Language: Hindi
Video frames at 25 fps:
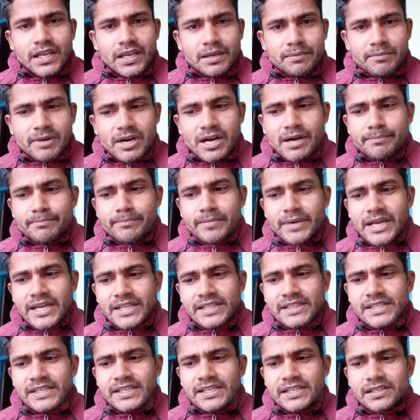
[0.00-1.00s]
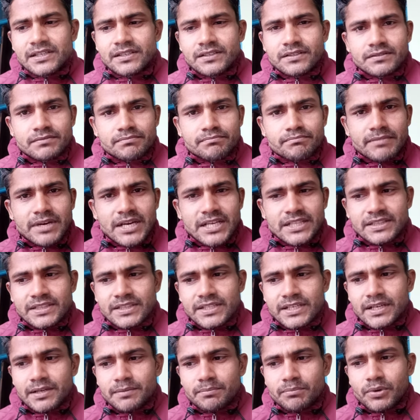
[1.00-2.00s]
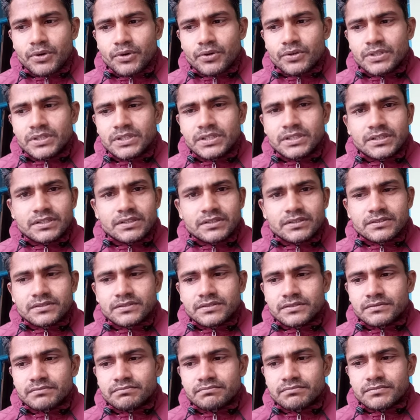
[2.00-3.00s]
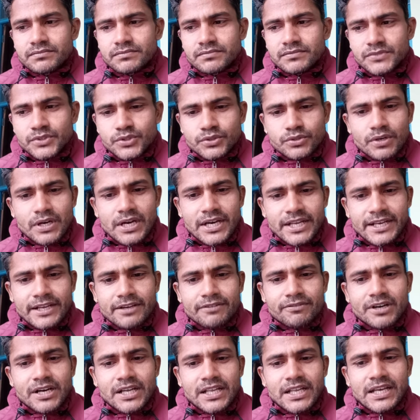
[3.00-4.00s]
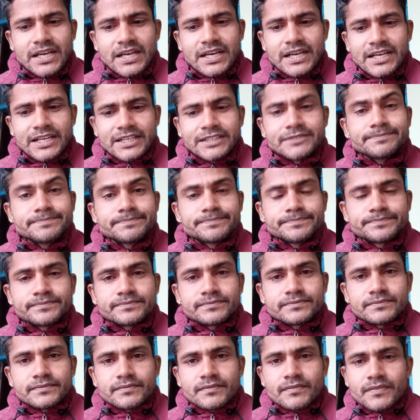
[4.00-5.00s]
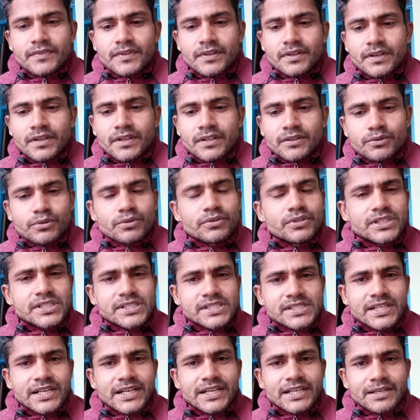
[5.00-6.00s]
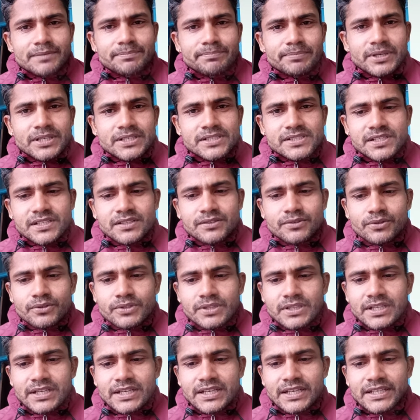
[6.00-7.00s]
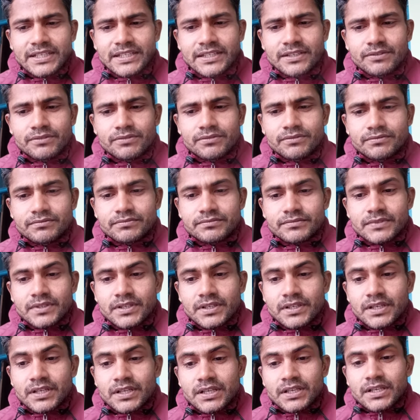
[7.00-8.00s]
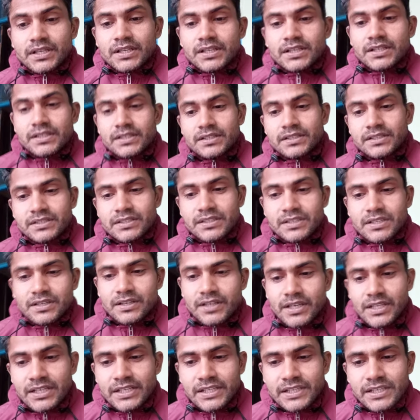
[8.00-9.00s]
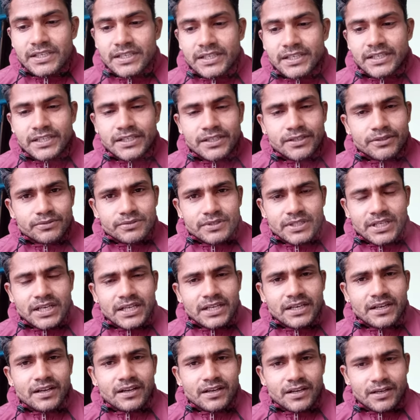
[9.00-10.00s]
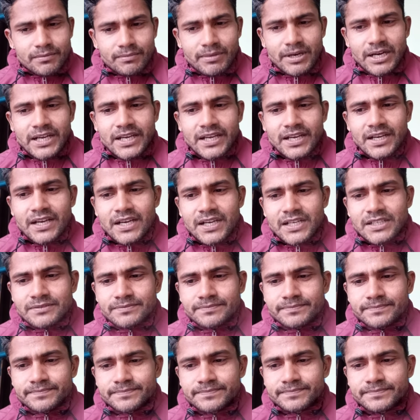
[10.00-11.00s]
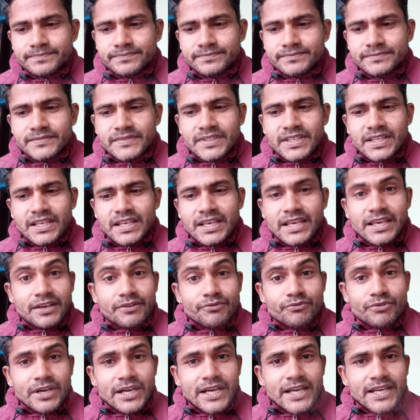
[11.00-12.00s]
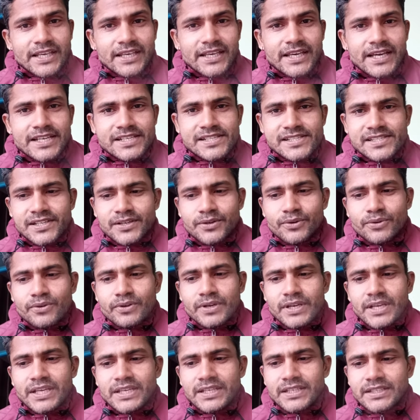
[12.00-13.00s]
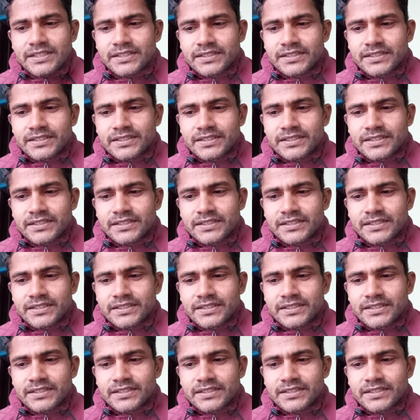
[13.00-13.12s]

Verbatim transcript: इमाम मेहंदी मैत्र बौद्ध जो आने वाला है तो इस तरह के पर्सन होते हैं कि कल के अवतार कब आएगा कि वह कैसे होंगे